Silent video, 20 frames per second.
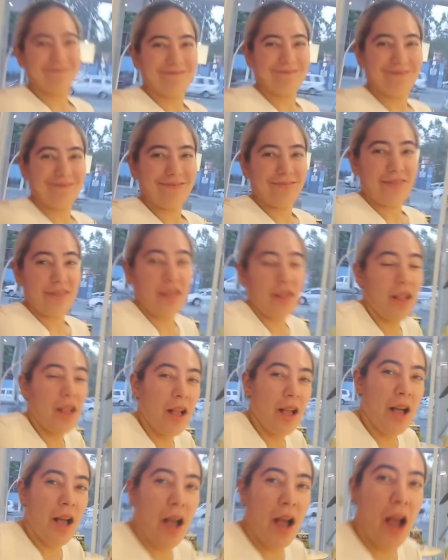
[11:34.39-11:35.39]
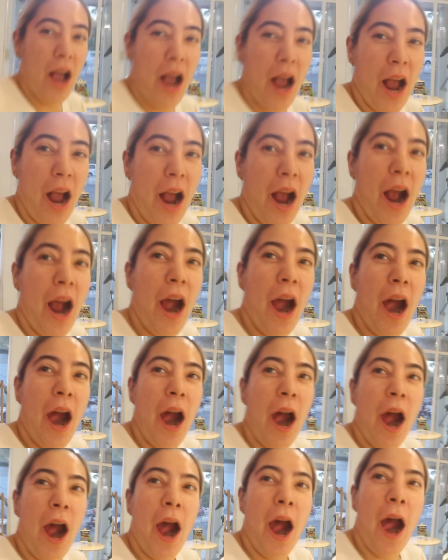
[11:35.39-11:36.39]
na lang ng ano, or isasanda na
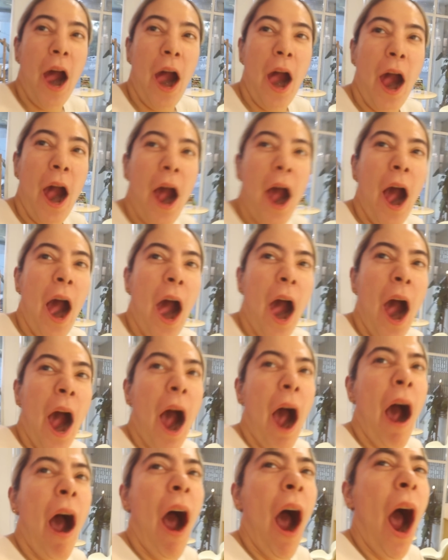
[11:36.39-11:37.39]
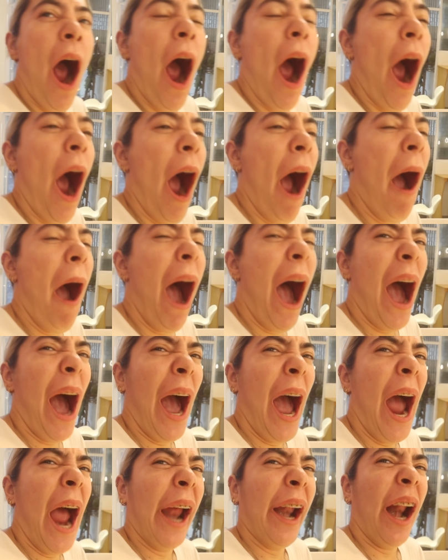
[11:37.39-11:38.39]
nakatara ng Gcash. Mag
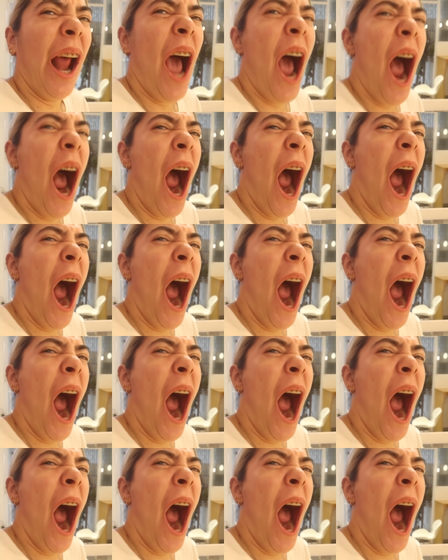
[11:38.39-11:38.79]
ano ka, mag...